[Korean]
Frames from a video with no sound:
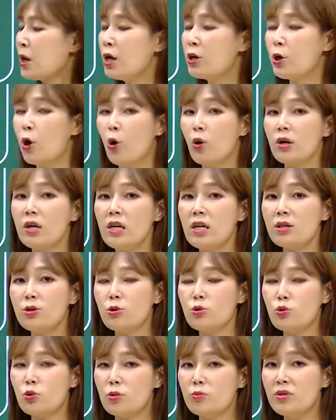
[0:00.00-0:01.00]
여기에서
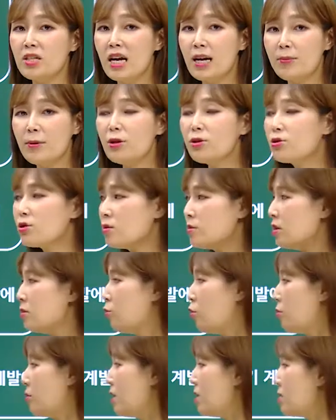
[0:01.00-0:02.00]
조금 차별점을
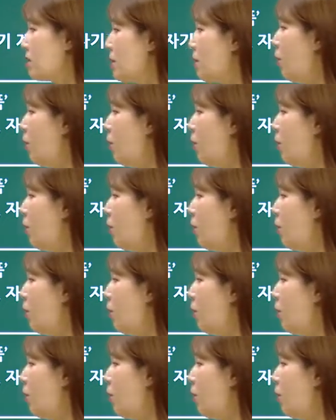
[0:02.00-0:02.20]
보면 자